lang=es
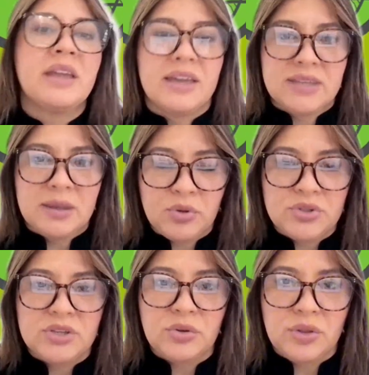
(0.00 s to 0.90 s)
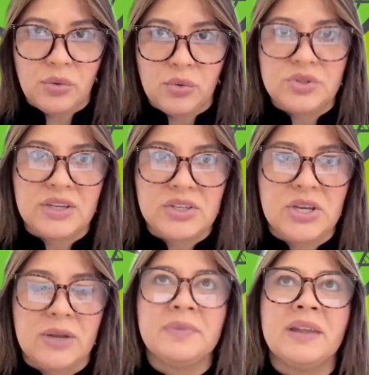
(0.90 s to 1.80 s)
ese proceso de
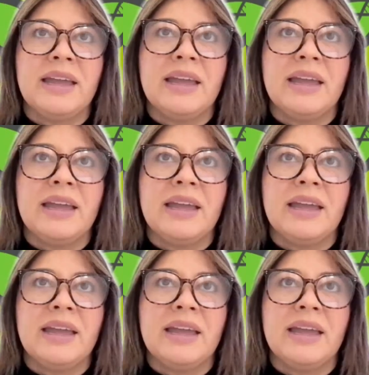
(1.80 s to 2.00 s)
cosecha.